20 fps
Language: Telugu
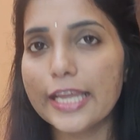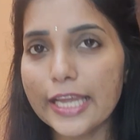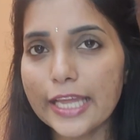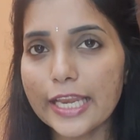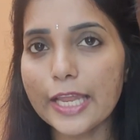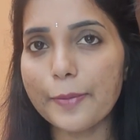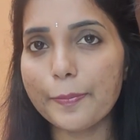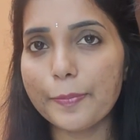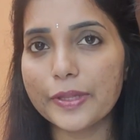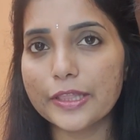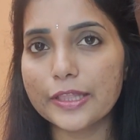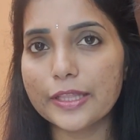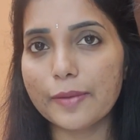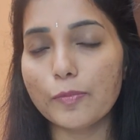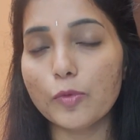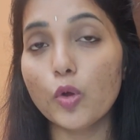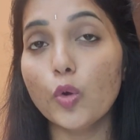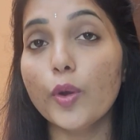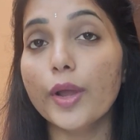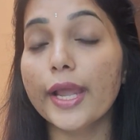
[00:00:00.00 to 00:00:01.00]
ఈ
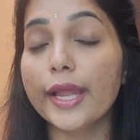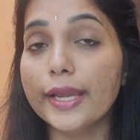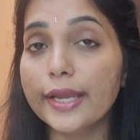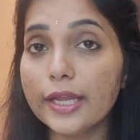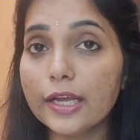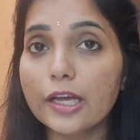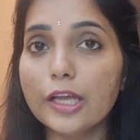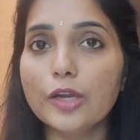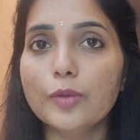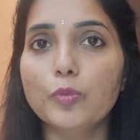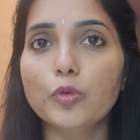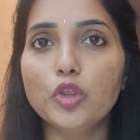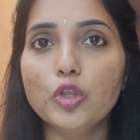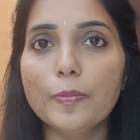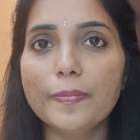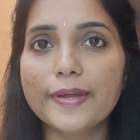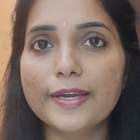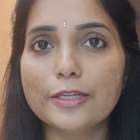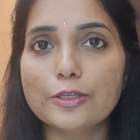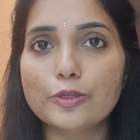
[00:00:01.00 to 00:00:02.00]
నేపథ్యంలో ఎన్నికల
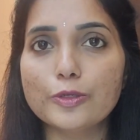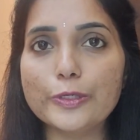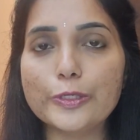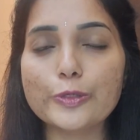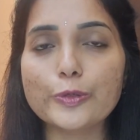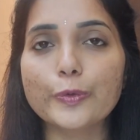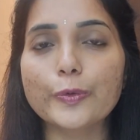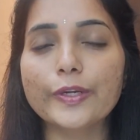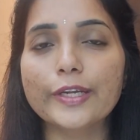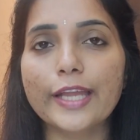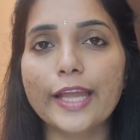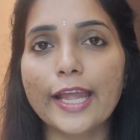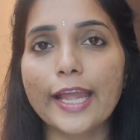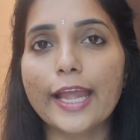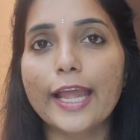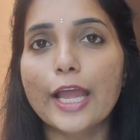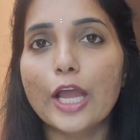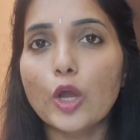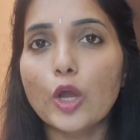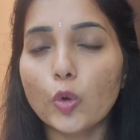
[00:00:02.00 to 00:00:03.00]
ముందు మనం చూసుకుంటే
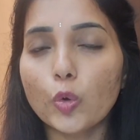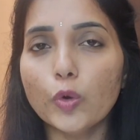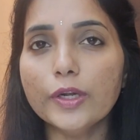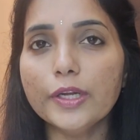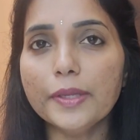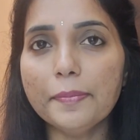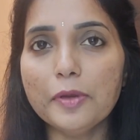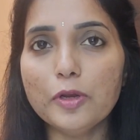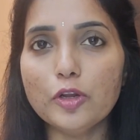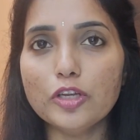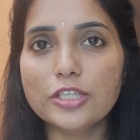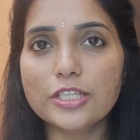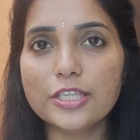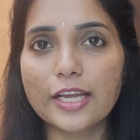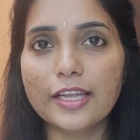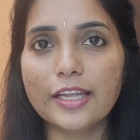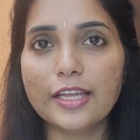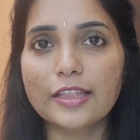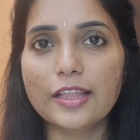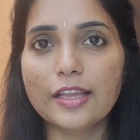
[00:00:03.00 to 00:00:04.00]
కూటమిలో
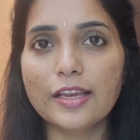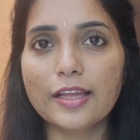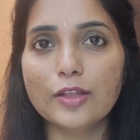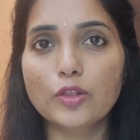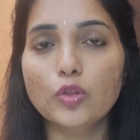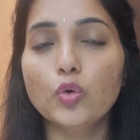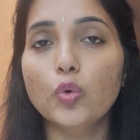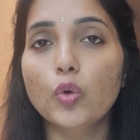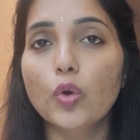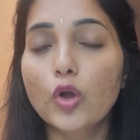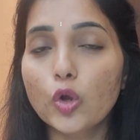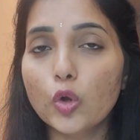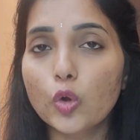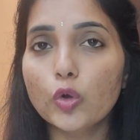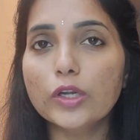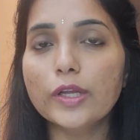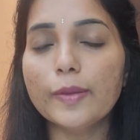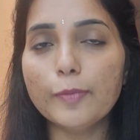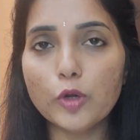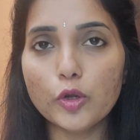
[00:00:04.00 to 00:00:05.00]
సఖ్యత లేదు
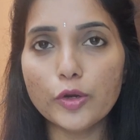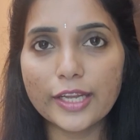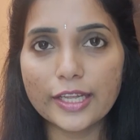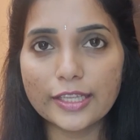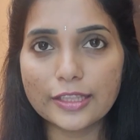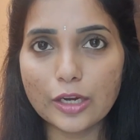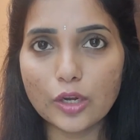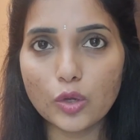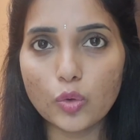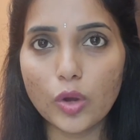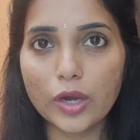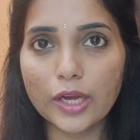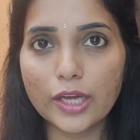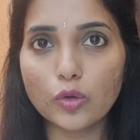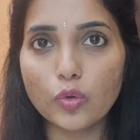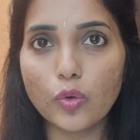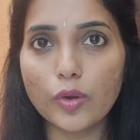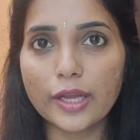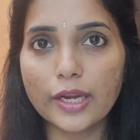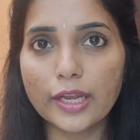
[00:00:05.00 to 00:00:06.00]
కూటమిలో నేతలకు
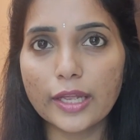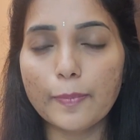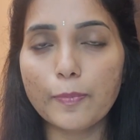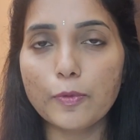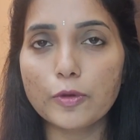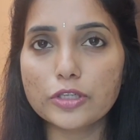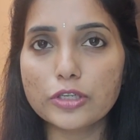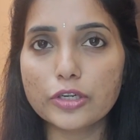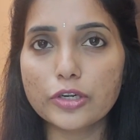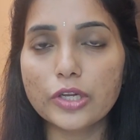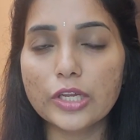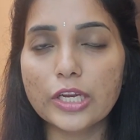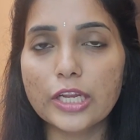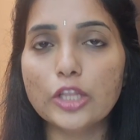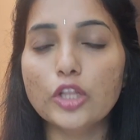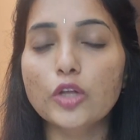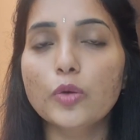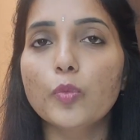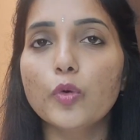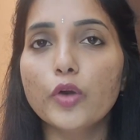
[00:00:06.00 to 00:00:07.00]
ఒకరికొకరికి పొసగడం
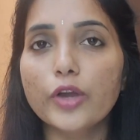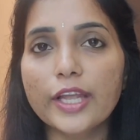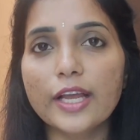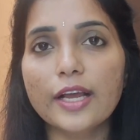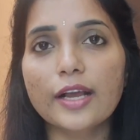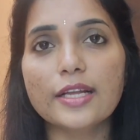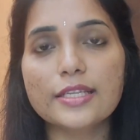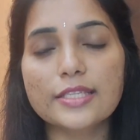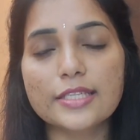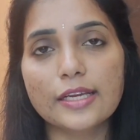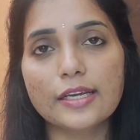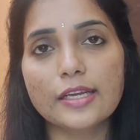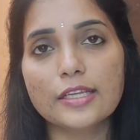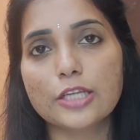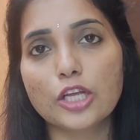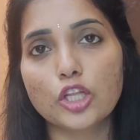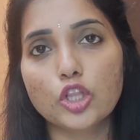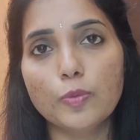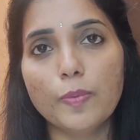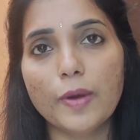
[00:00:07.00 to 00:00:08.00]
లేదు ముఖ్యంగా
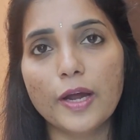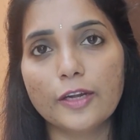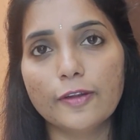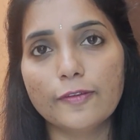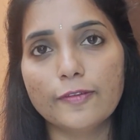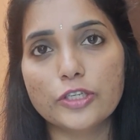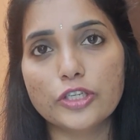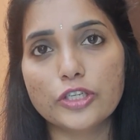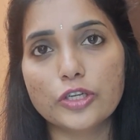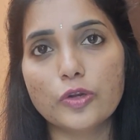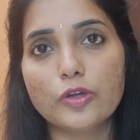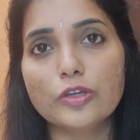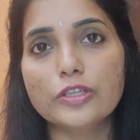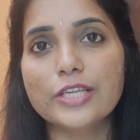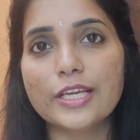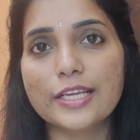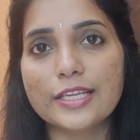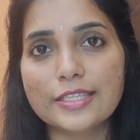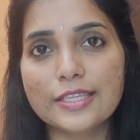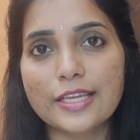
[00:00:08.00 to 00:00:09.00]
సీట్ల సర్దుబాటు విషయంలో
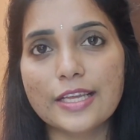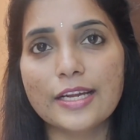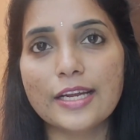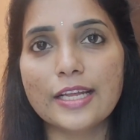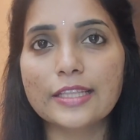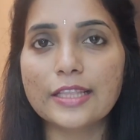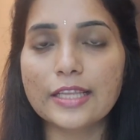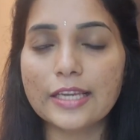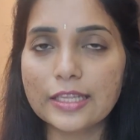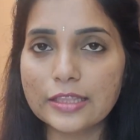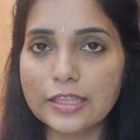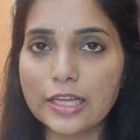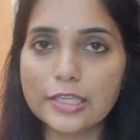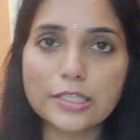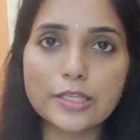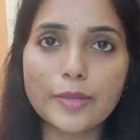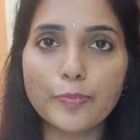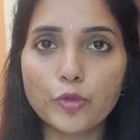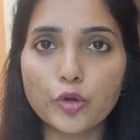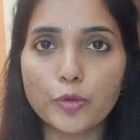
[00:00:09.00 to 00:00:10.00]
జనసేన నేతలంతా
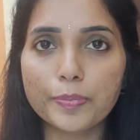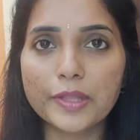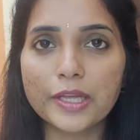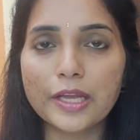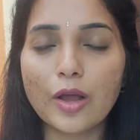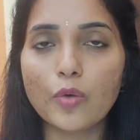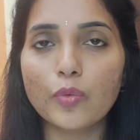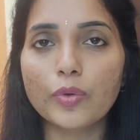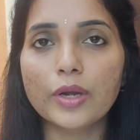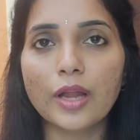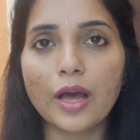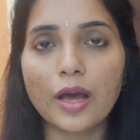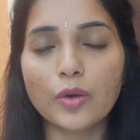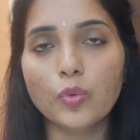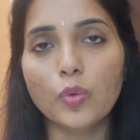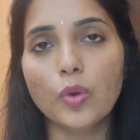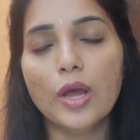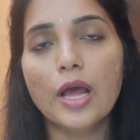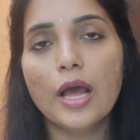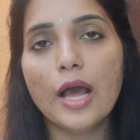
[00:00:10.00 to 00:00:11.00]
అసంతృప్తిగా
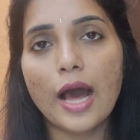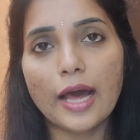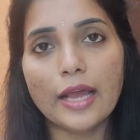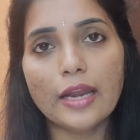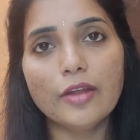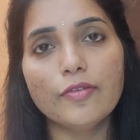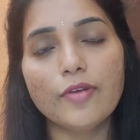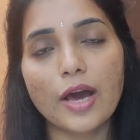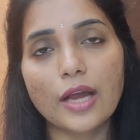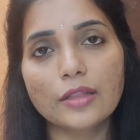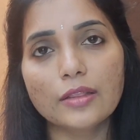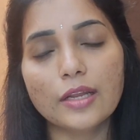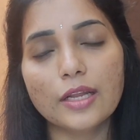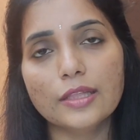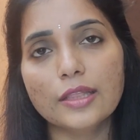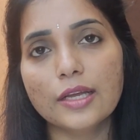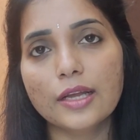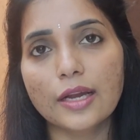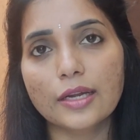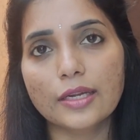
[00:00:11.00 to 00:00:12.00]
ఉన్నారు అన్న
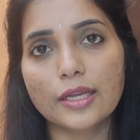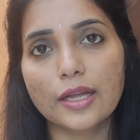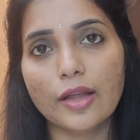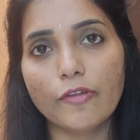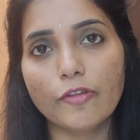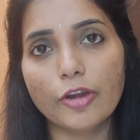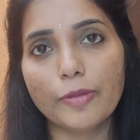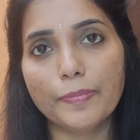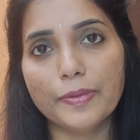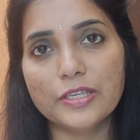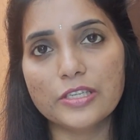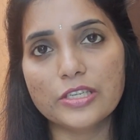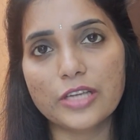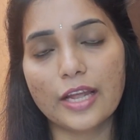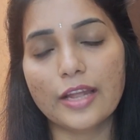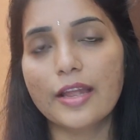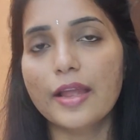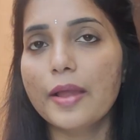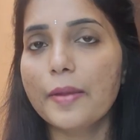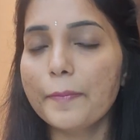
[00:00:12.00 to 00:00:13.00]
వార్తలు అయితే గట్టిగా
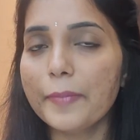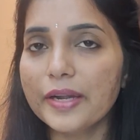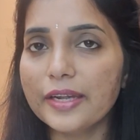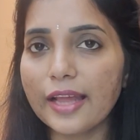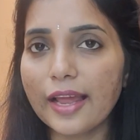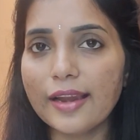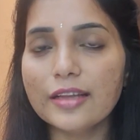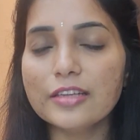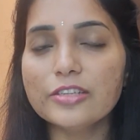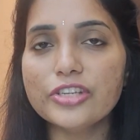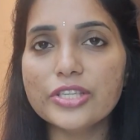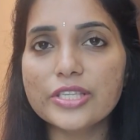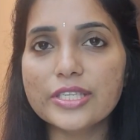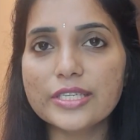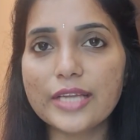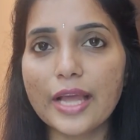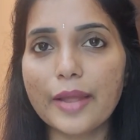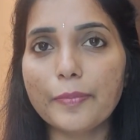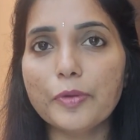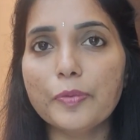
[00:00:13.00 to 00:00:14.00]
వినిపించాయి బట్
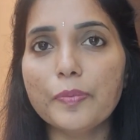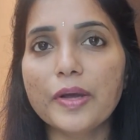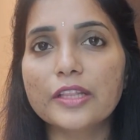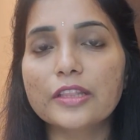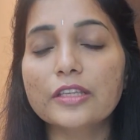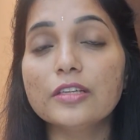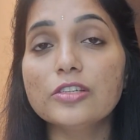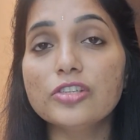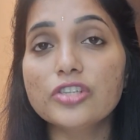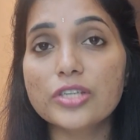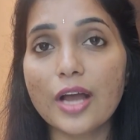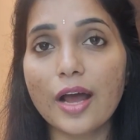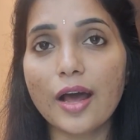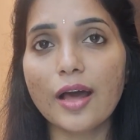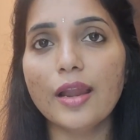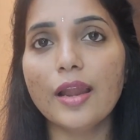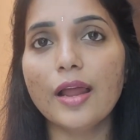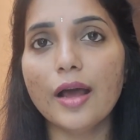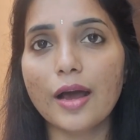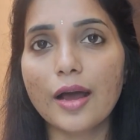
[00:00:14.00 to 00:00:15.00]
ఎలక్షన్స్ టైంకి మాత్రం
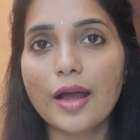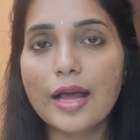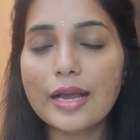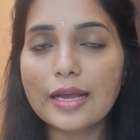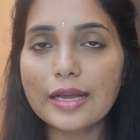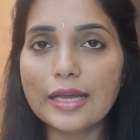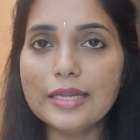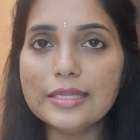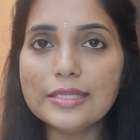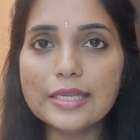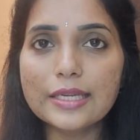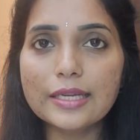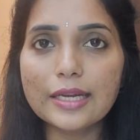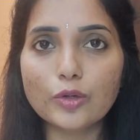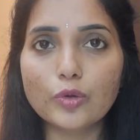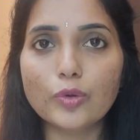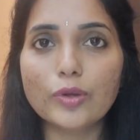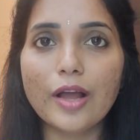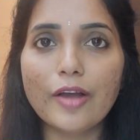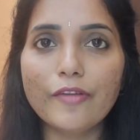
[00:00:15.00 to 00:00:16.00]
చాలా
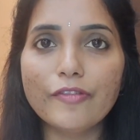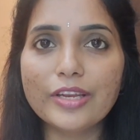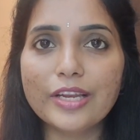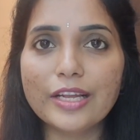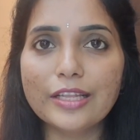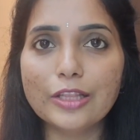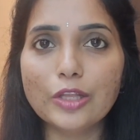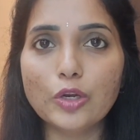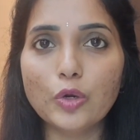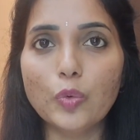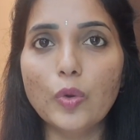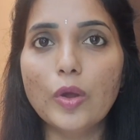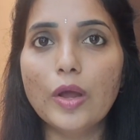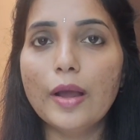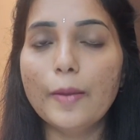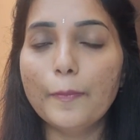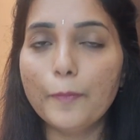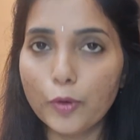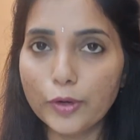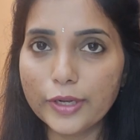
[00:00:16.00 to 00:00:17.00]
కలిసికట్టుగా వీరందరూ
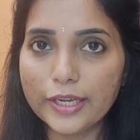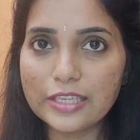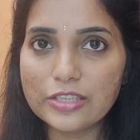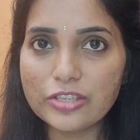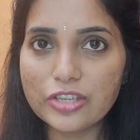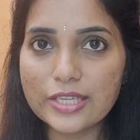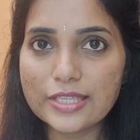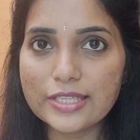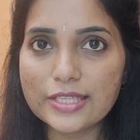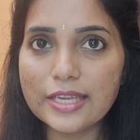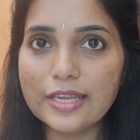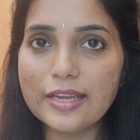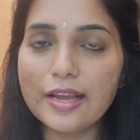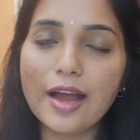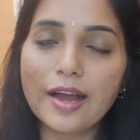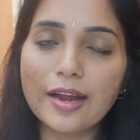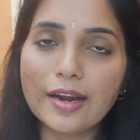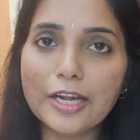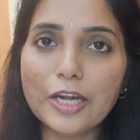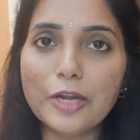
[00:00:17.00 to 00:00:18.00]
పోటీ చేసి
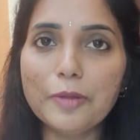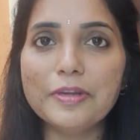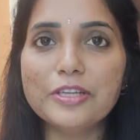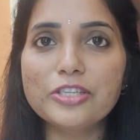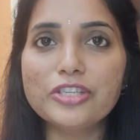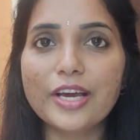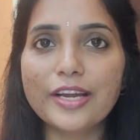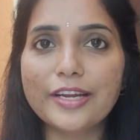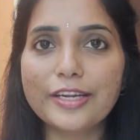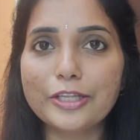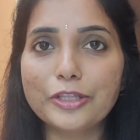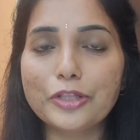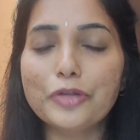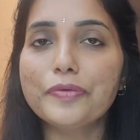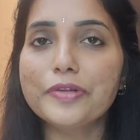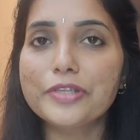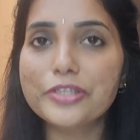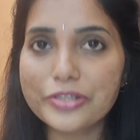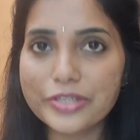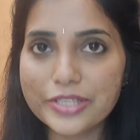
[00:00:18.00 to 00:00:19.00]
అఖండ
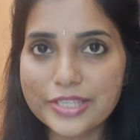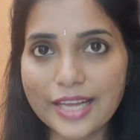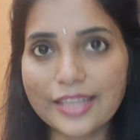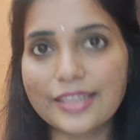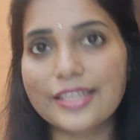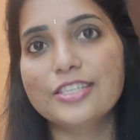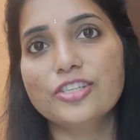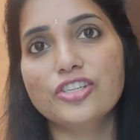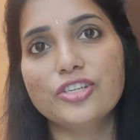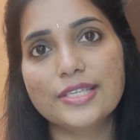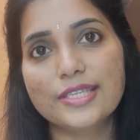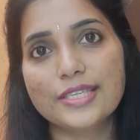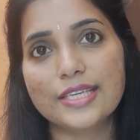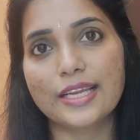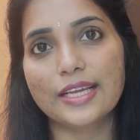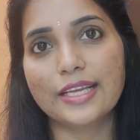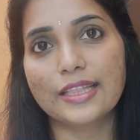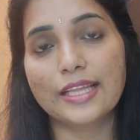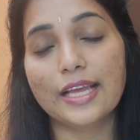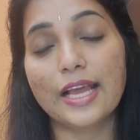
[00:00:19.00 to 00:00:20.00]
మెజారిటీతో విజయం సాధించడం
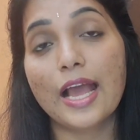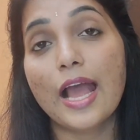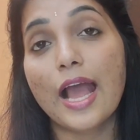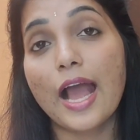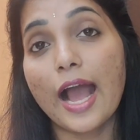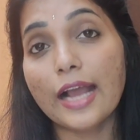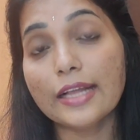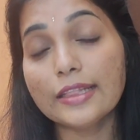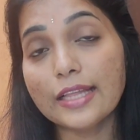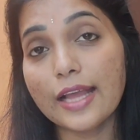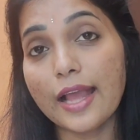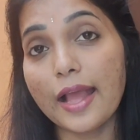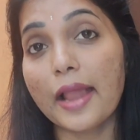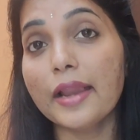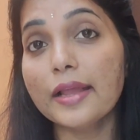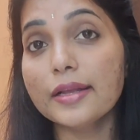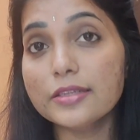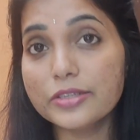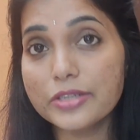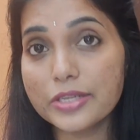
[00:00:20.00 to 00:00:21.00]
జరిగింది అయితే
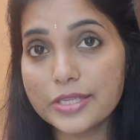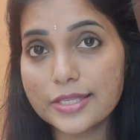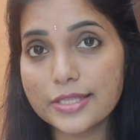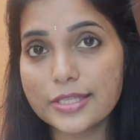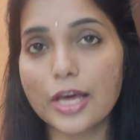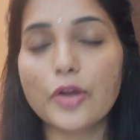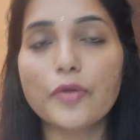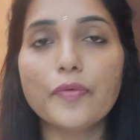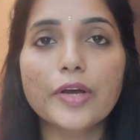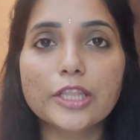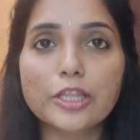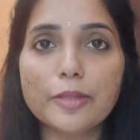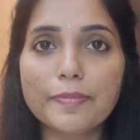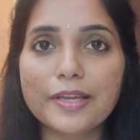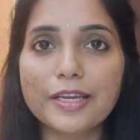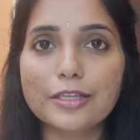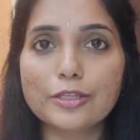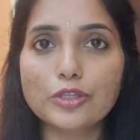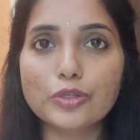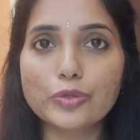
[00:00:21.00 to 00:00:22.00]
ఎలక్షన్స్ తర్వాత
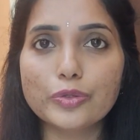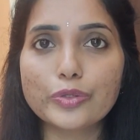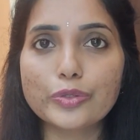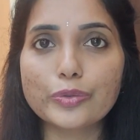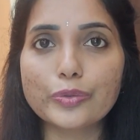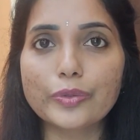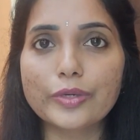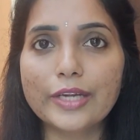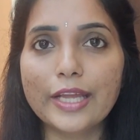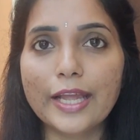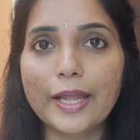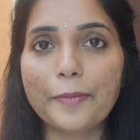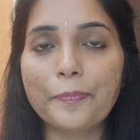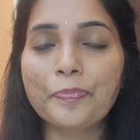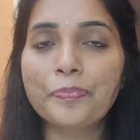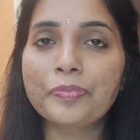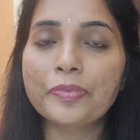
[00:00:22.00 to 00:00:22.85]
మనం చూసుకుంటే